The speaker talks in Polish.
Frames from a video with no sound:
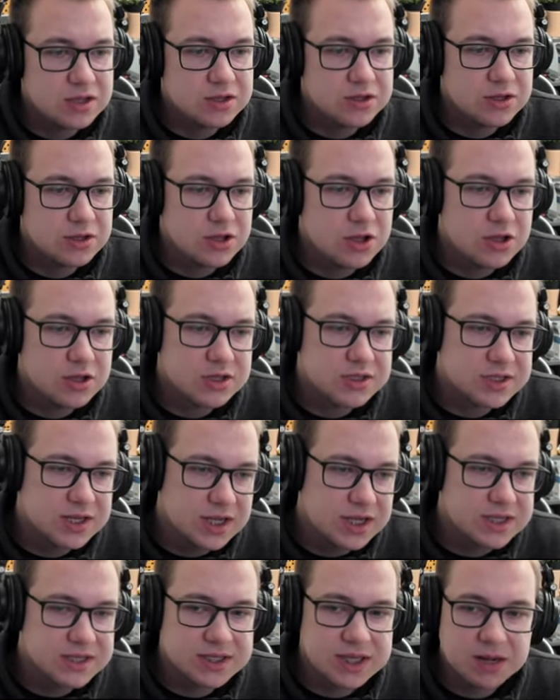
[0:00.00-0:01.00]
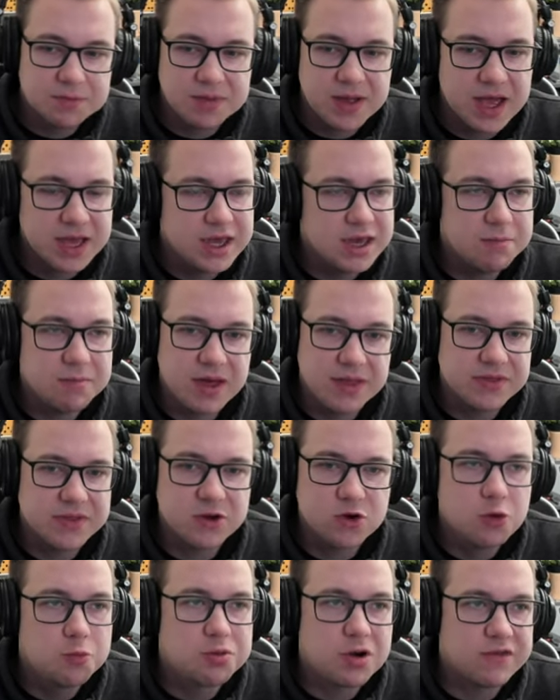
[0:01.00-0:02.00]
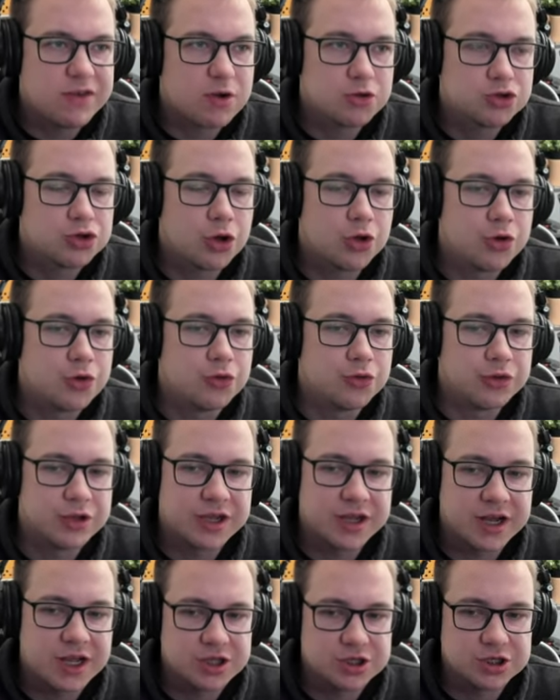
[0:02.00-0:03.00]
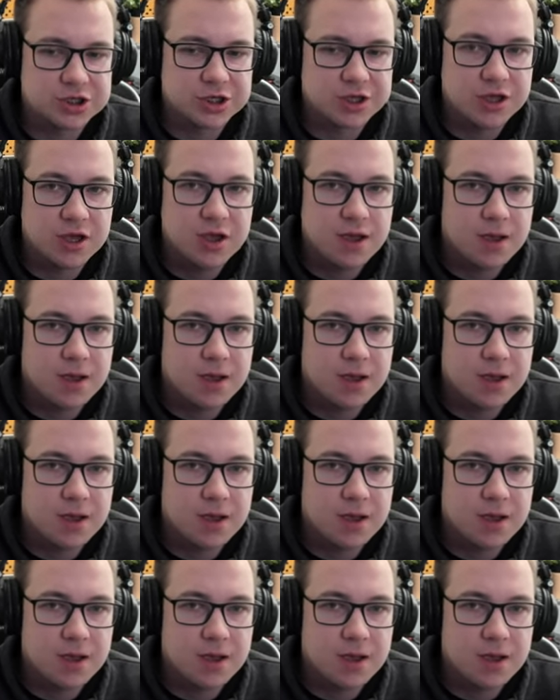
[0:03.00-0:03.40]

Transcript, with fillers: No, Celestial Paki będę kupował co rundę raczej.